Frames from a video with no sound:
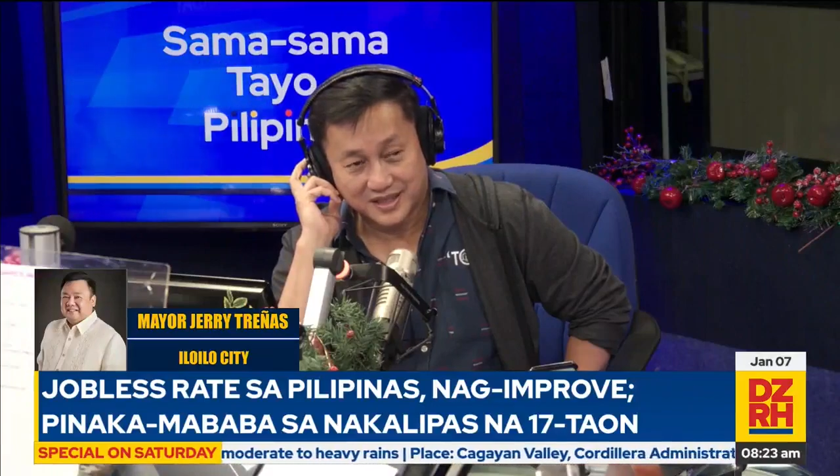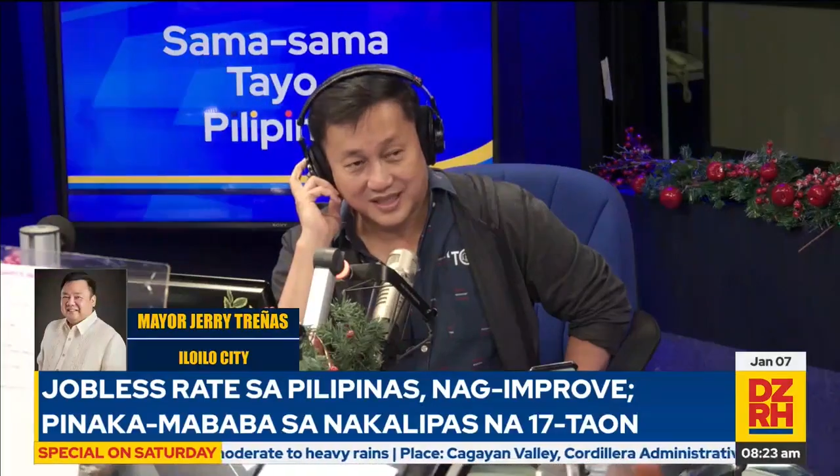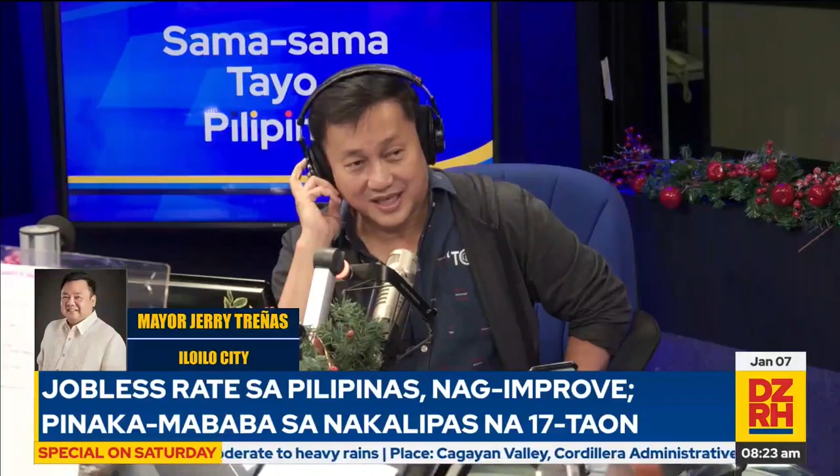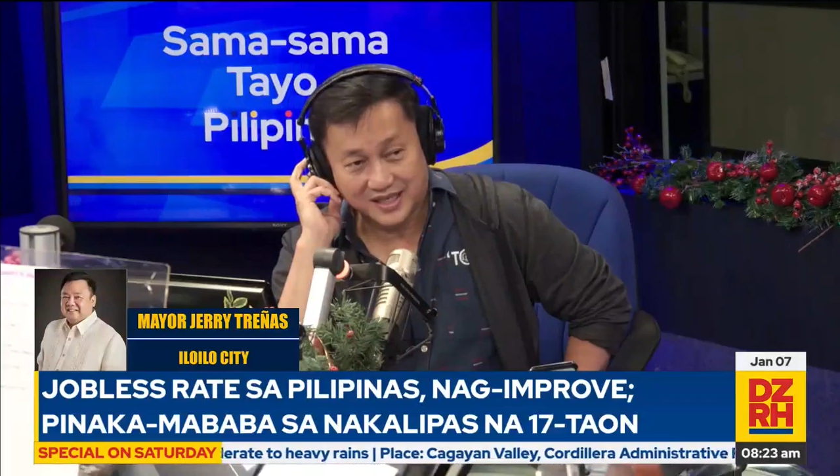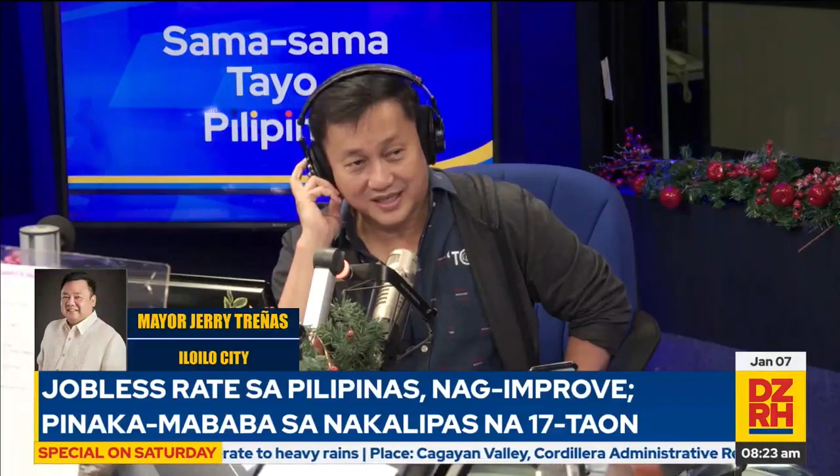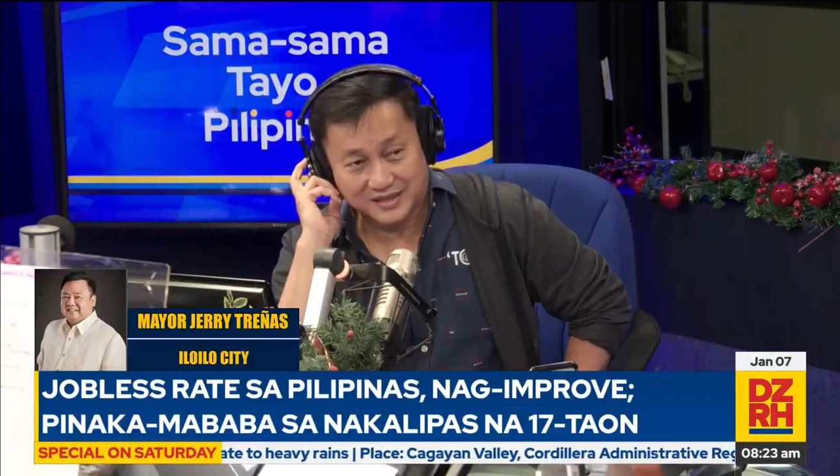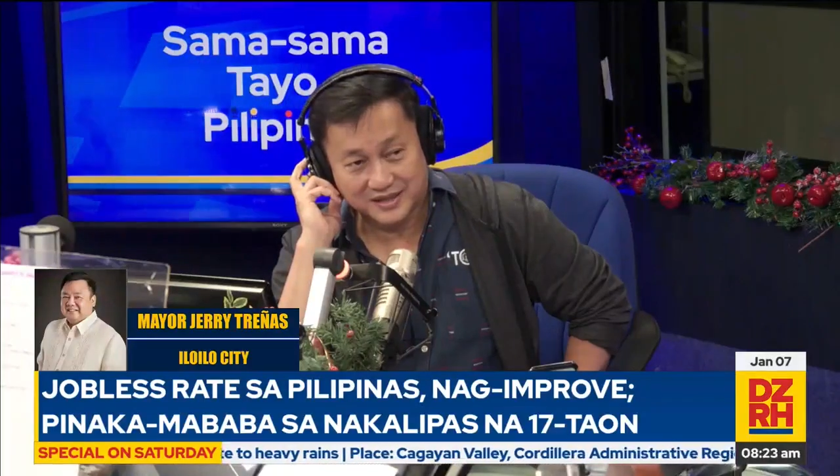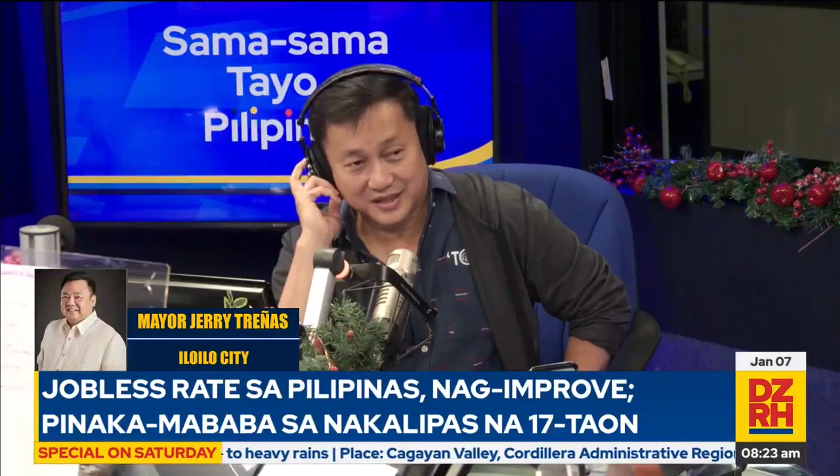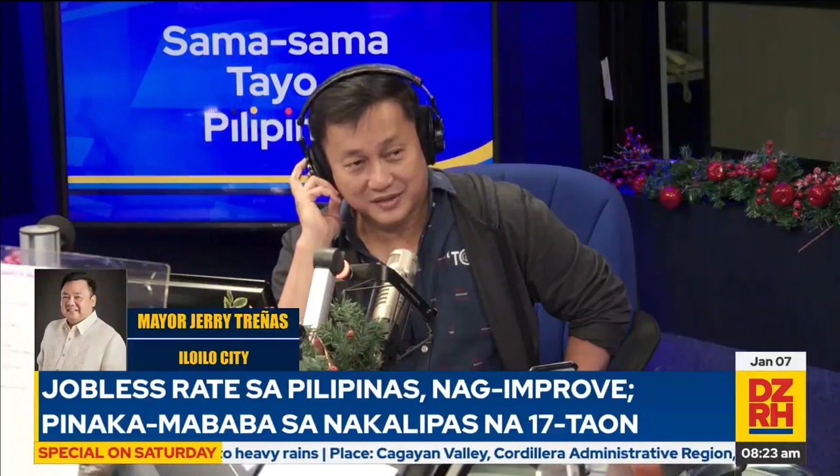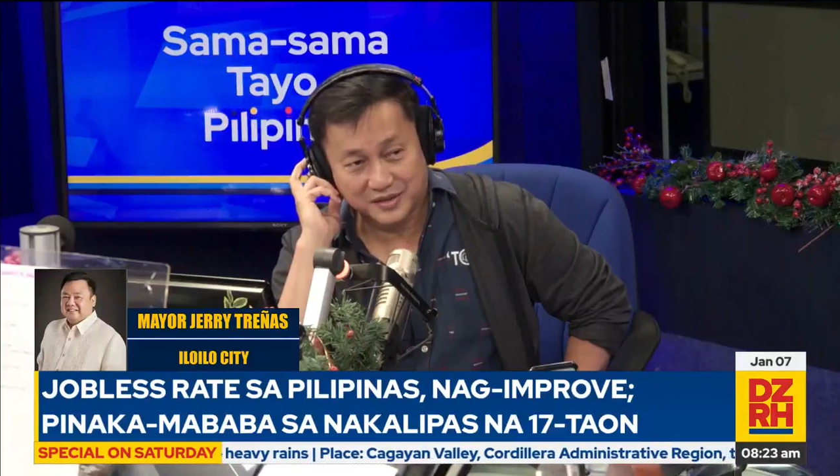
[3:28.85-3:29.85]
kaya ng
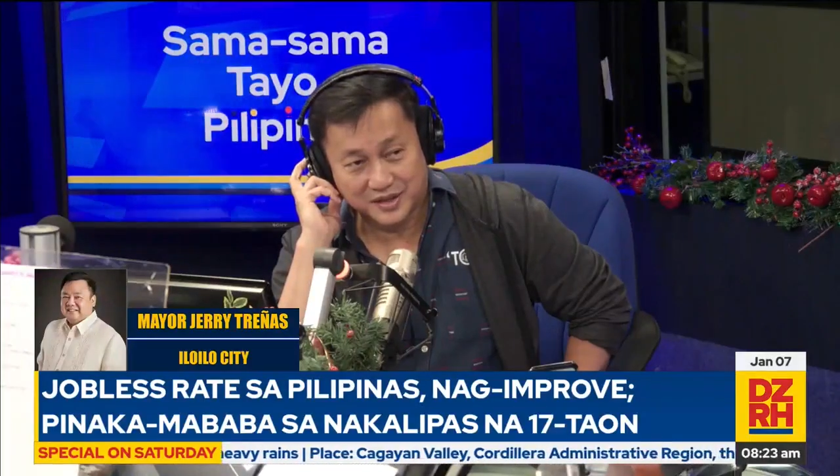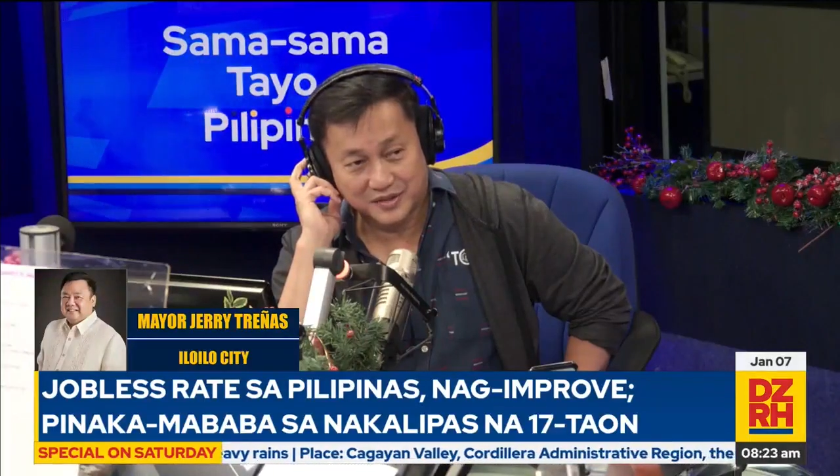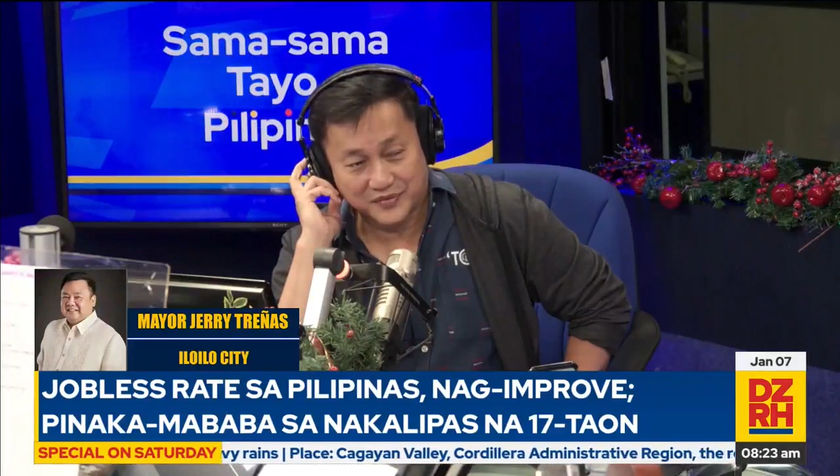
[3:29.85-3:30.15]
security